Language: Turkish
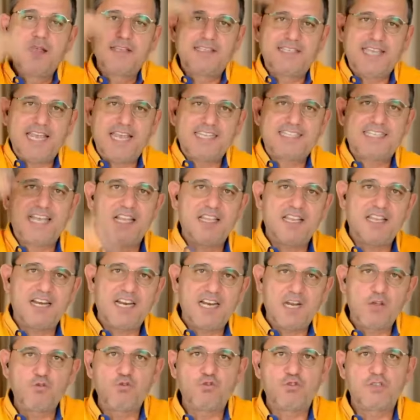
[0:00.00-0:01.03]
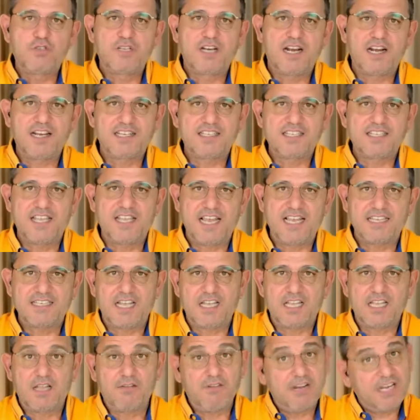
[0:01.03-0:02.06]
80 lira ile 100 lira arasında
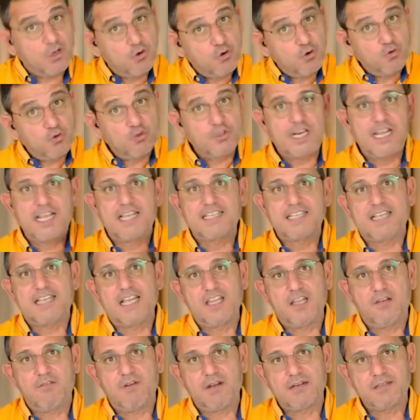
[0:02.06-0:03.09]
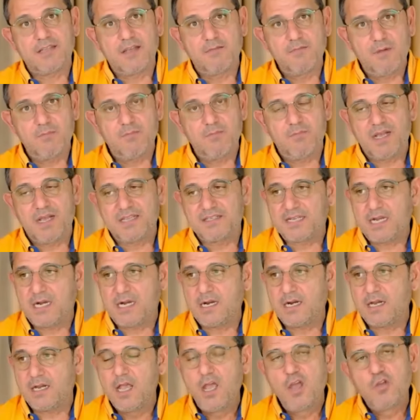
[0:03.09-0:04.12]
yazan da var 200 lira yazan da var tamam mı bazı
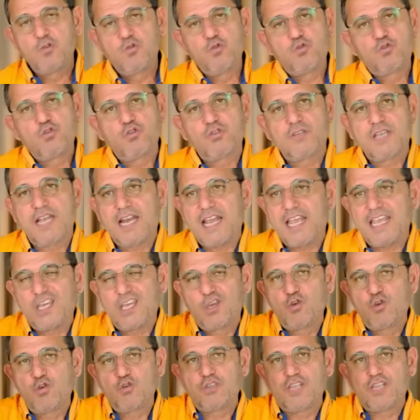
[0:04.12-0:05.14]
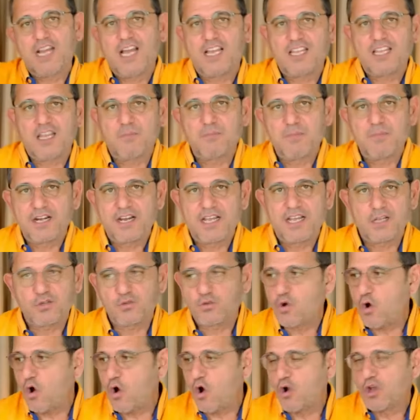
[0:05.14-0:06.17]
yerler. Düşünsene 200 lira adam bira
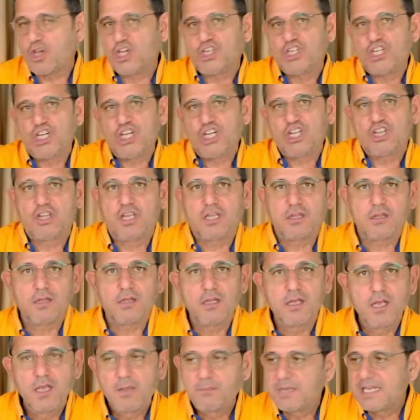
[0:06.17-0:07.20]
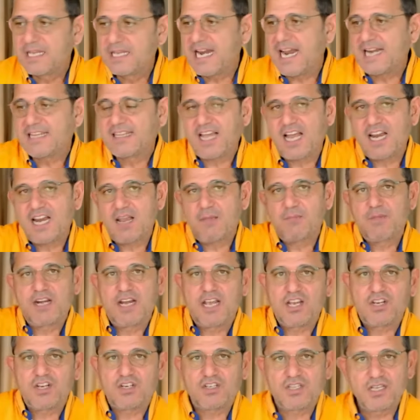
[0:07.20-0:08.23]
yazıyor 10 kişi gittin birer tane bira
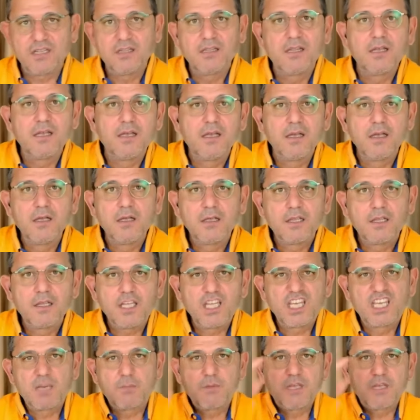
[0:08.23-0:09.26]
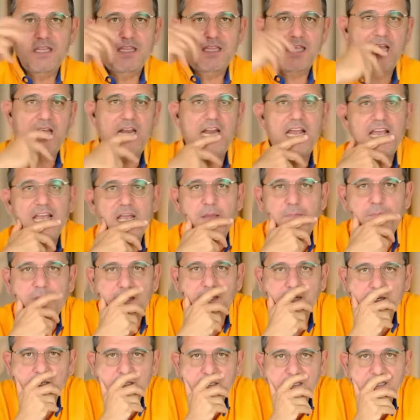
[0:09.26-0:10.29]
içtin 2000 TL yapar
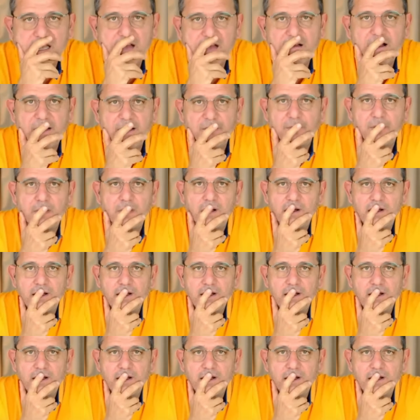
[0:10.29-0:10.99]
tamam mı?